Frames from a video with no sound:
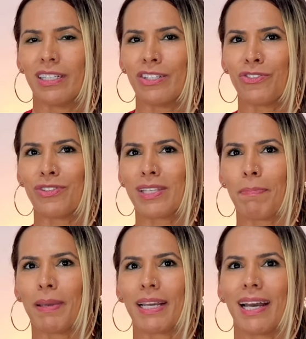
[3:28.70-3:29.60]
e
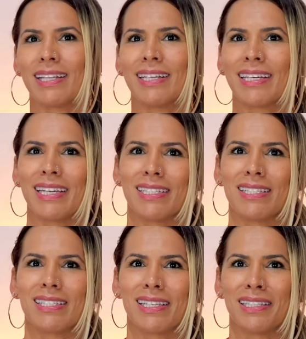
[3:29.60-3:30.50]
desapegar
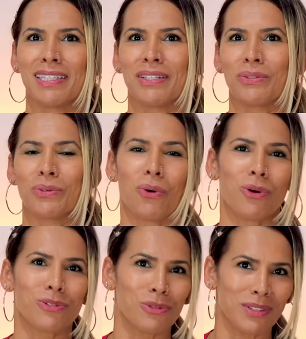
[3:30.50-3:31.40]
daqueles que não
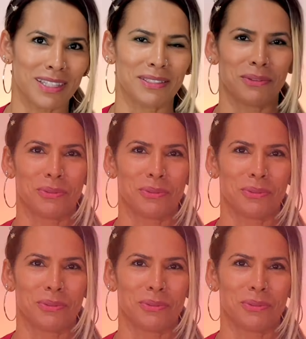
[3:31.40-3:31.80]
gosto tanto.